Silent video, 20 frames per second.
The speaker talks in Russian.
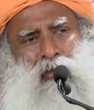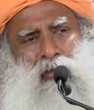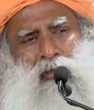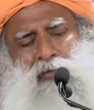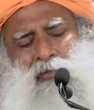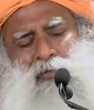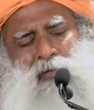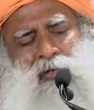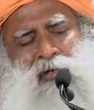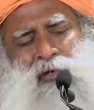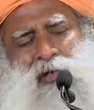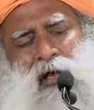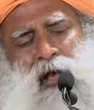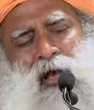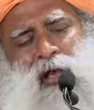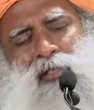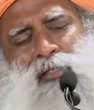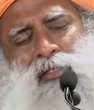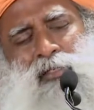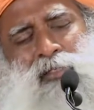Вы бы
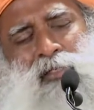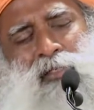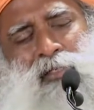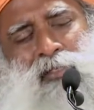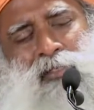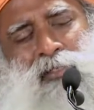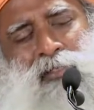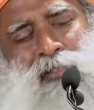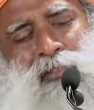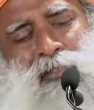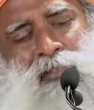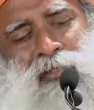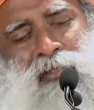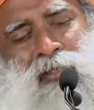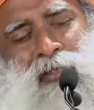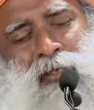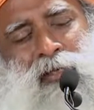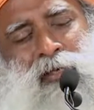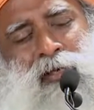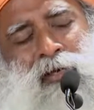не задавали такой
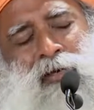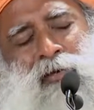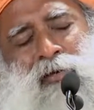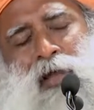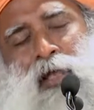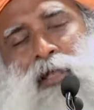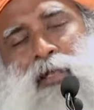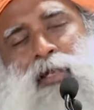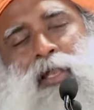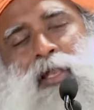вопрос,